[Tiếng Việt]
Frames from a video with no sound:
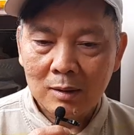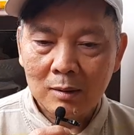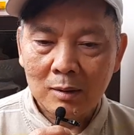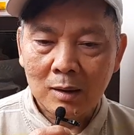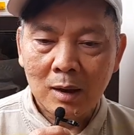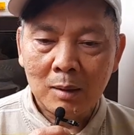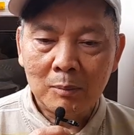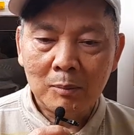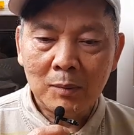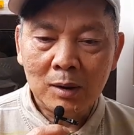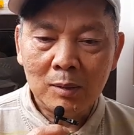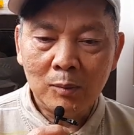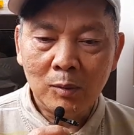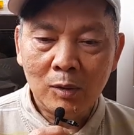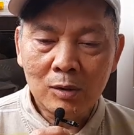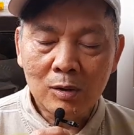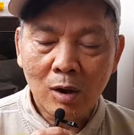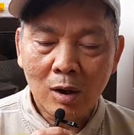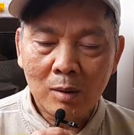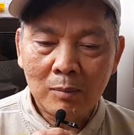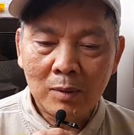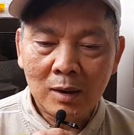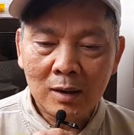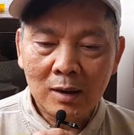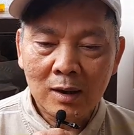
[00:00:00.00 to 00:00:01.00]
à, mình muốn
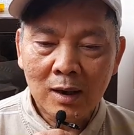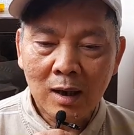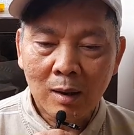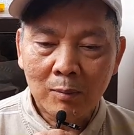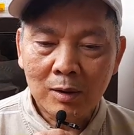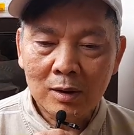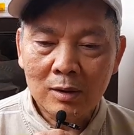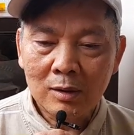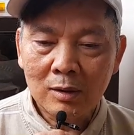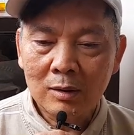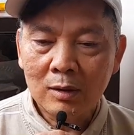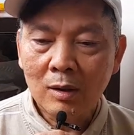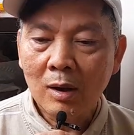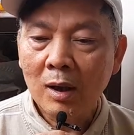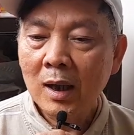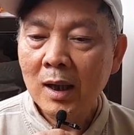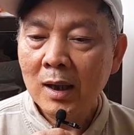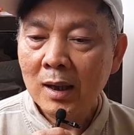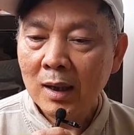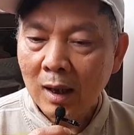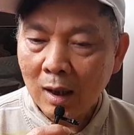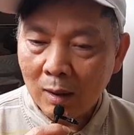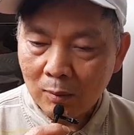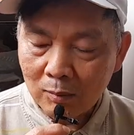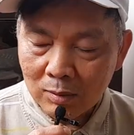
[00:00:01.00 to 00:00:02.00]
con mình đi học cái trường đó
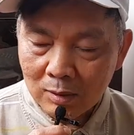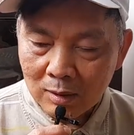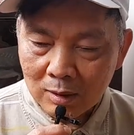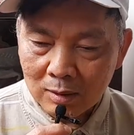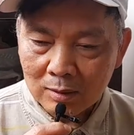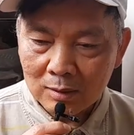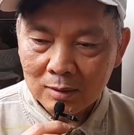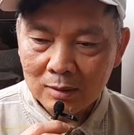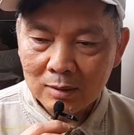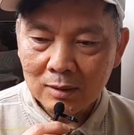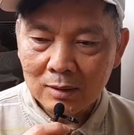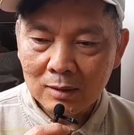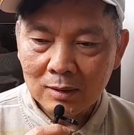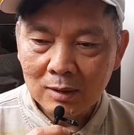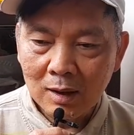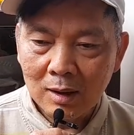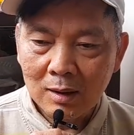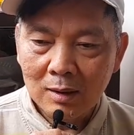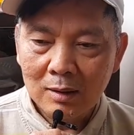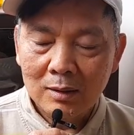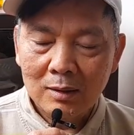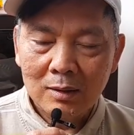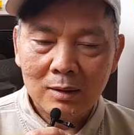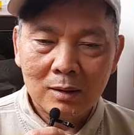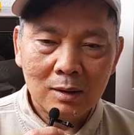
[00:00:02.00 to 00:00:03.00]
hay không đó
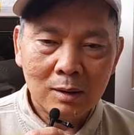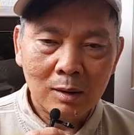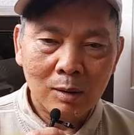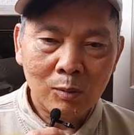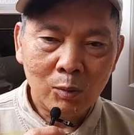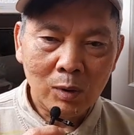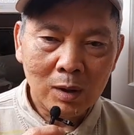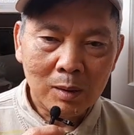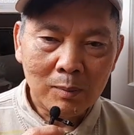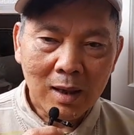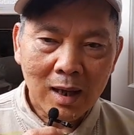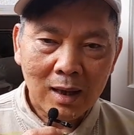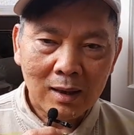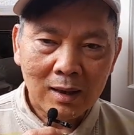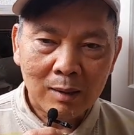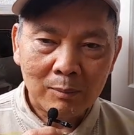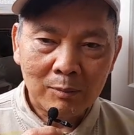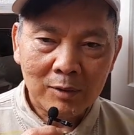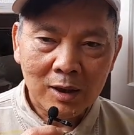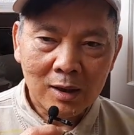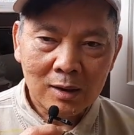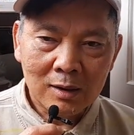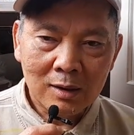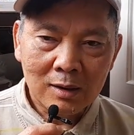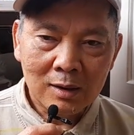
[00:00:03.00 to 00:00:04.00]
Ờ, quỹ ban làm
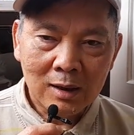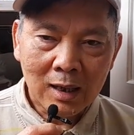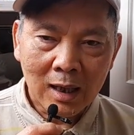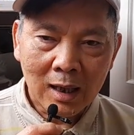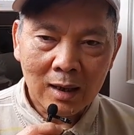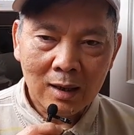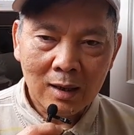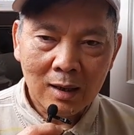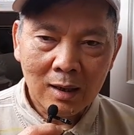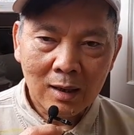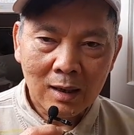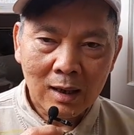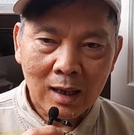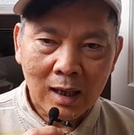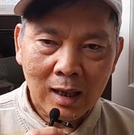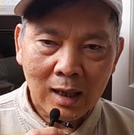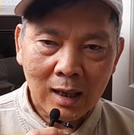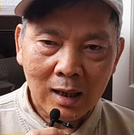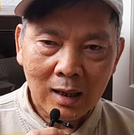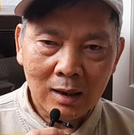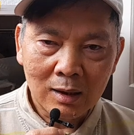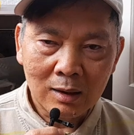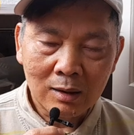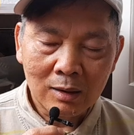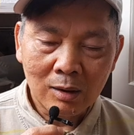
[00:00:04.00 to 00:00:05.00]
việc như vậy
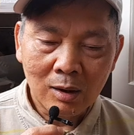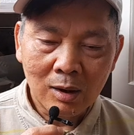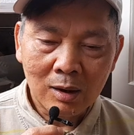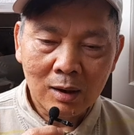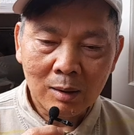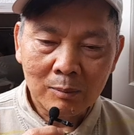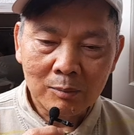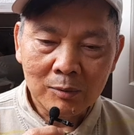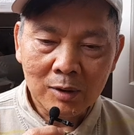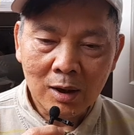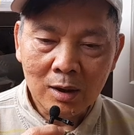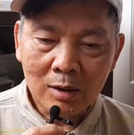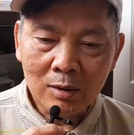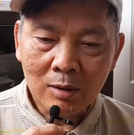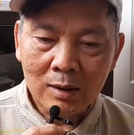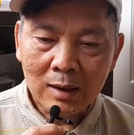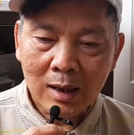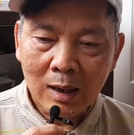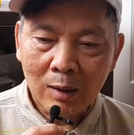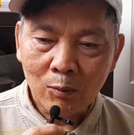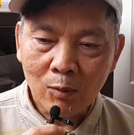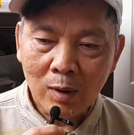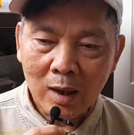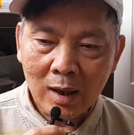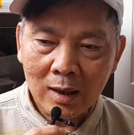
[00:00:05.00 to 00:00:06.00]
là họ làm việc có
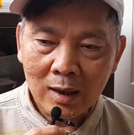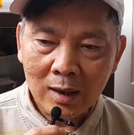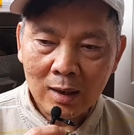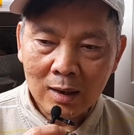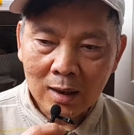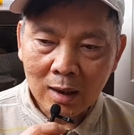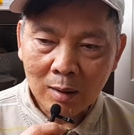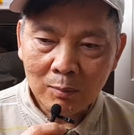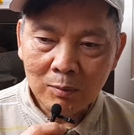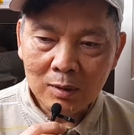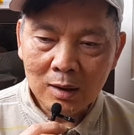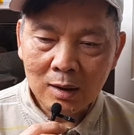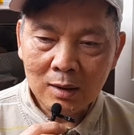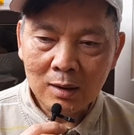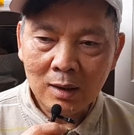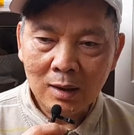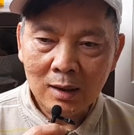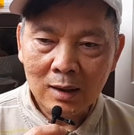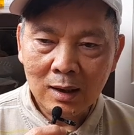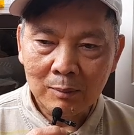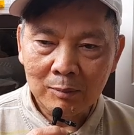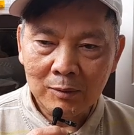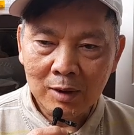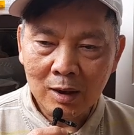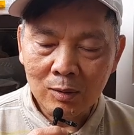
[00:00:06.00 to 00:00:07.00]
đàng hoàng hay không cái nơi
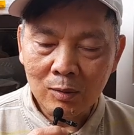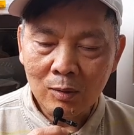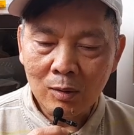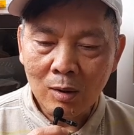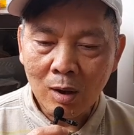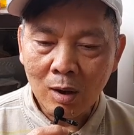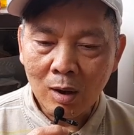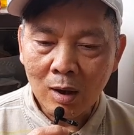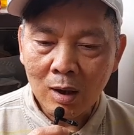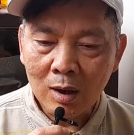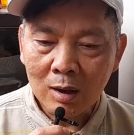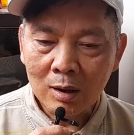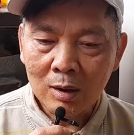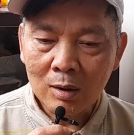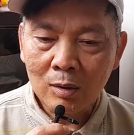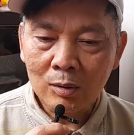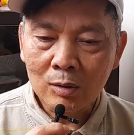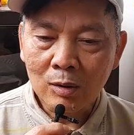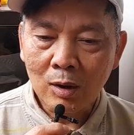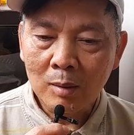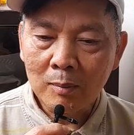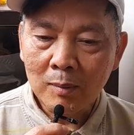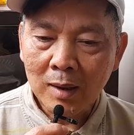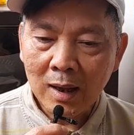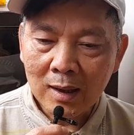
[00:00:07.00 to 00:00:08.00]
làm việc của họ có
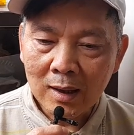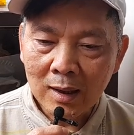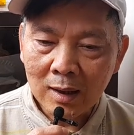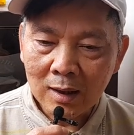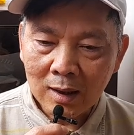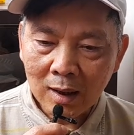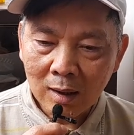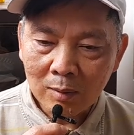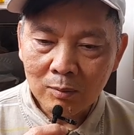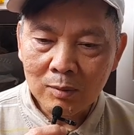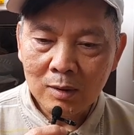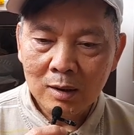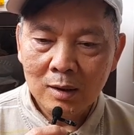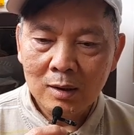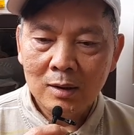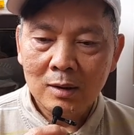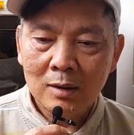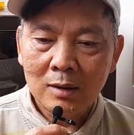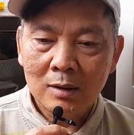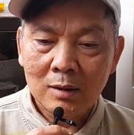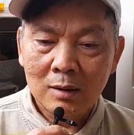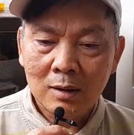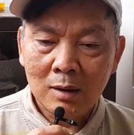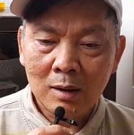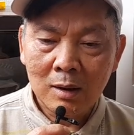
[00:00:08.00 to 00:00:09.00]
thoải mái hay không
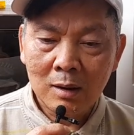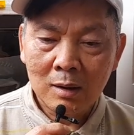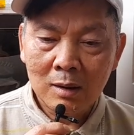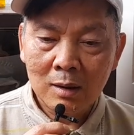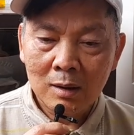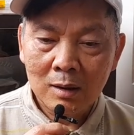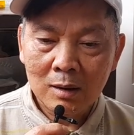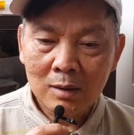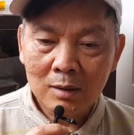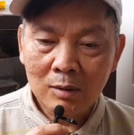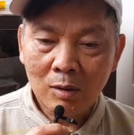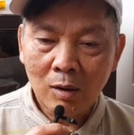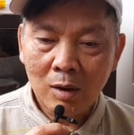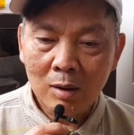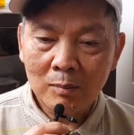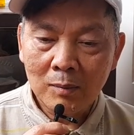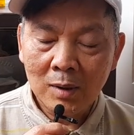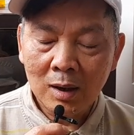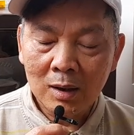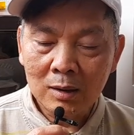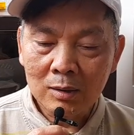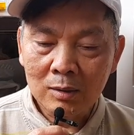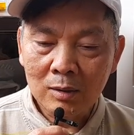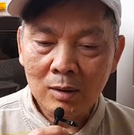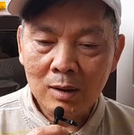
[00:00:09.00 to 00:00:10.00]
à, con
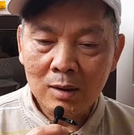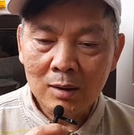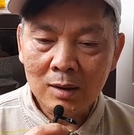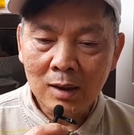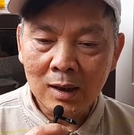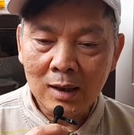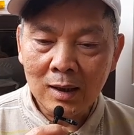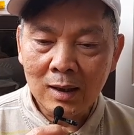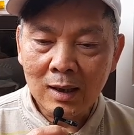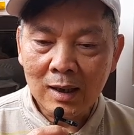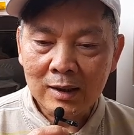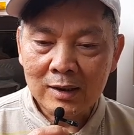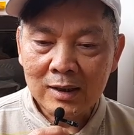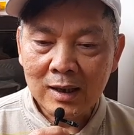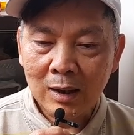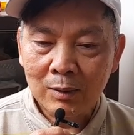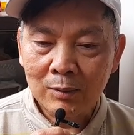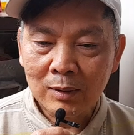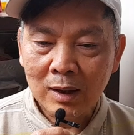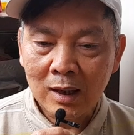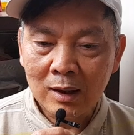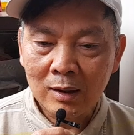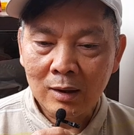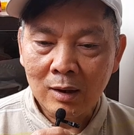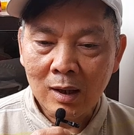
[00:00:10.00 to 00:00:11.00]
mình có nghĩ là sau
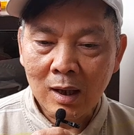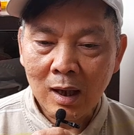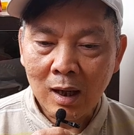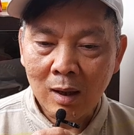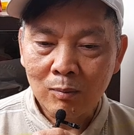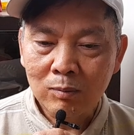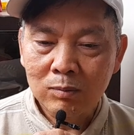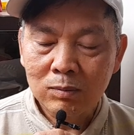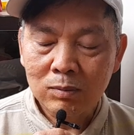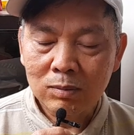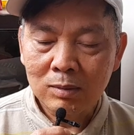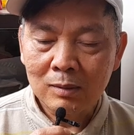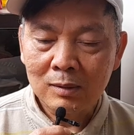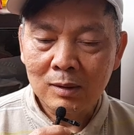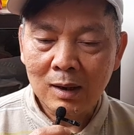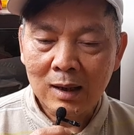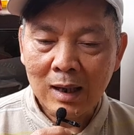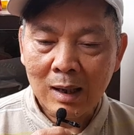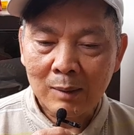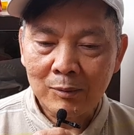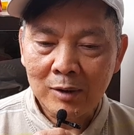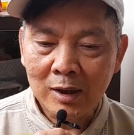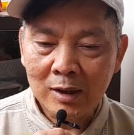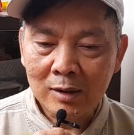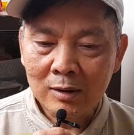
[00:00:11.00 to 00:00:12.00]
này nó học nó
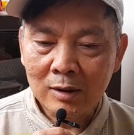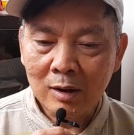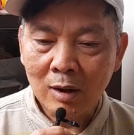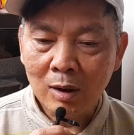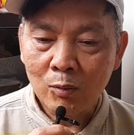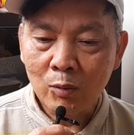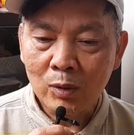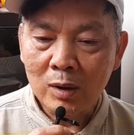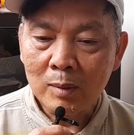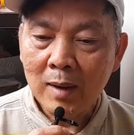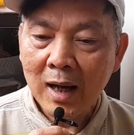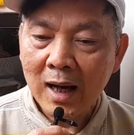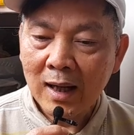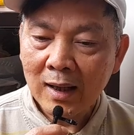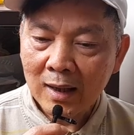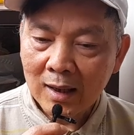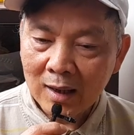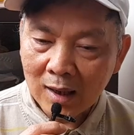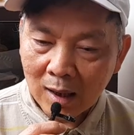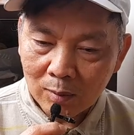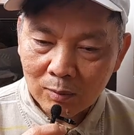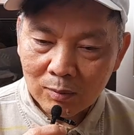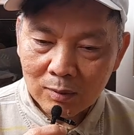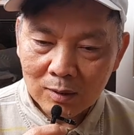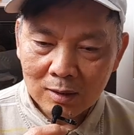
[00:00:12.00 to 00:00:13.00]
làm việc cho quỹ ban hay
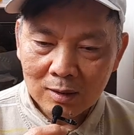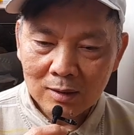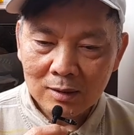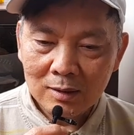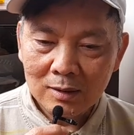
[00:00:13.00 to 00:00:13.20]
không